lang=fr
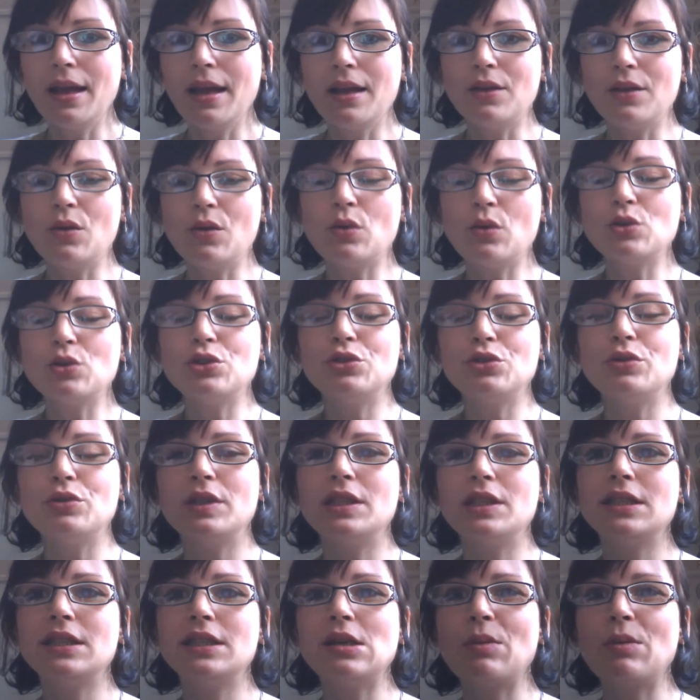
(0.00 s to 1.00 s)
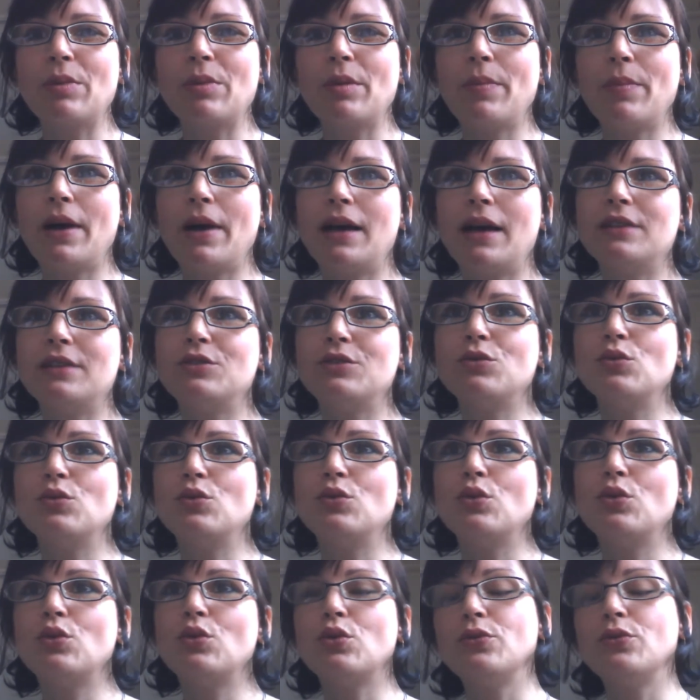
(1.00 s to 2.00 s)
Donc je suis déjà en préparation
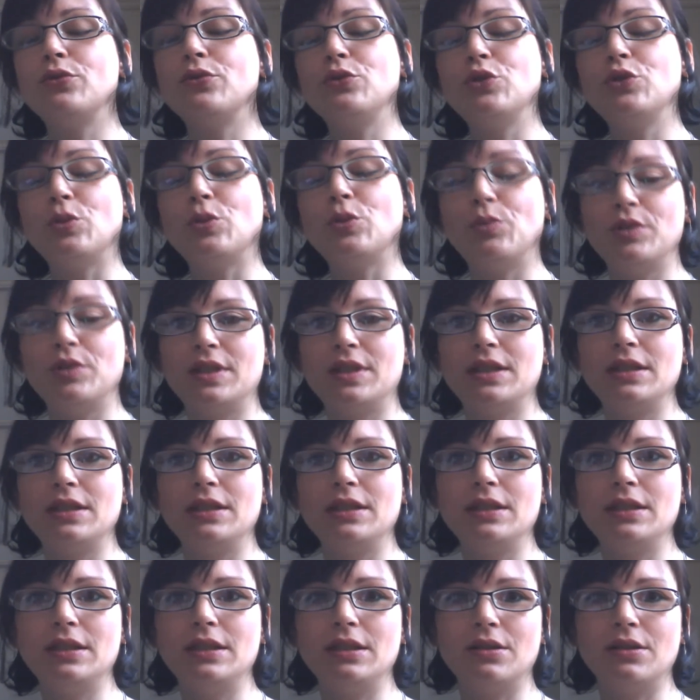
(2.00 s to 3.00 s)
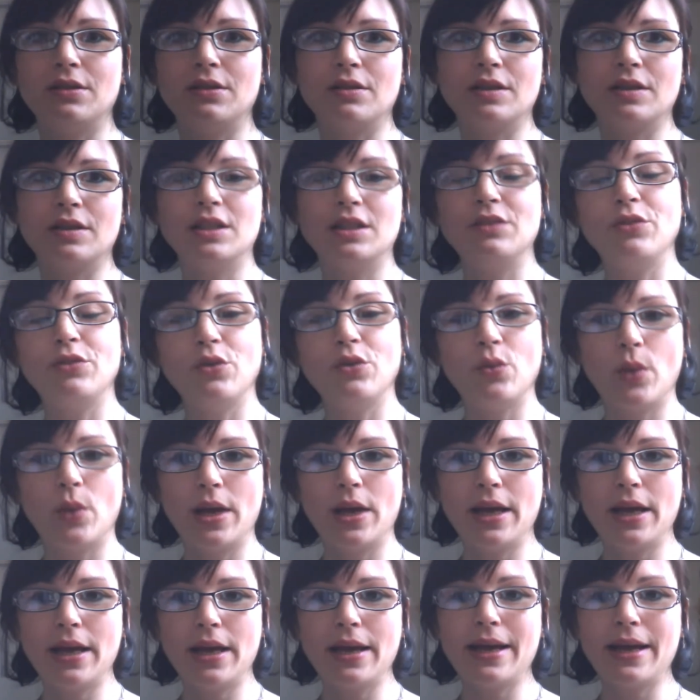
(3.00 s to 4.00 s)
d'autres futurs petits euh,
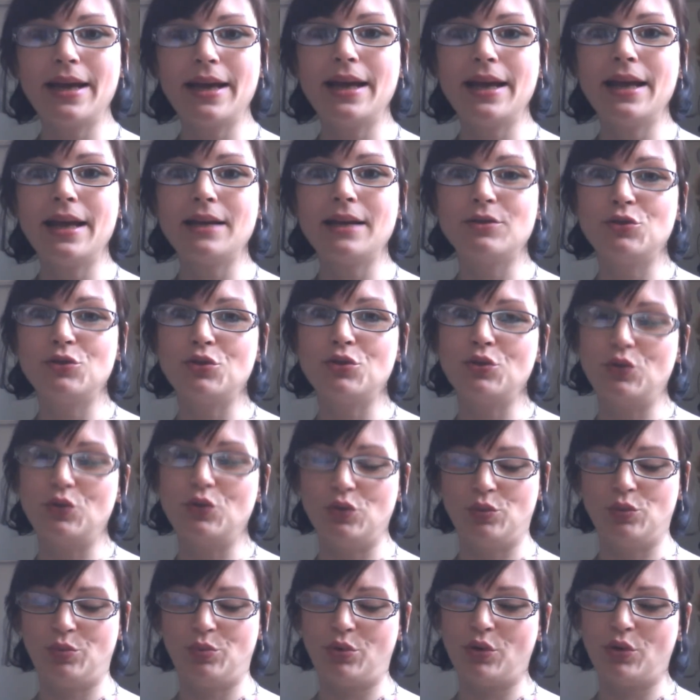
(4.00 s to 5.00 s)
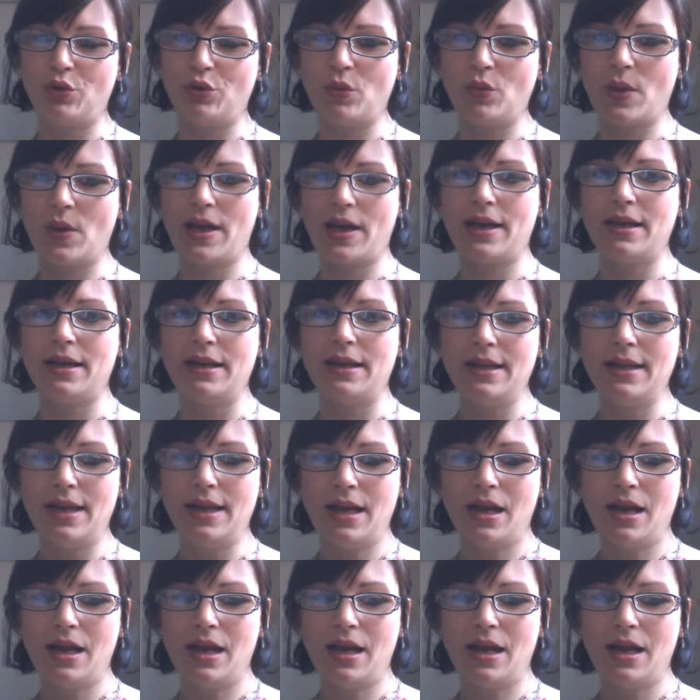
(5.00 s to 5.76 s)
giveaways et surtout pour Noël,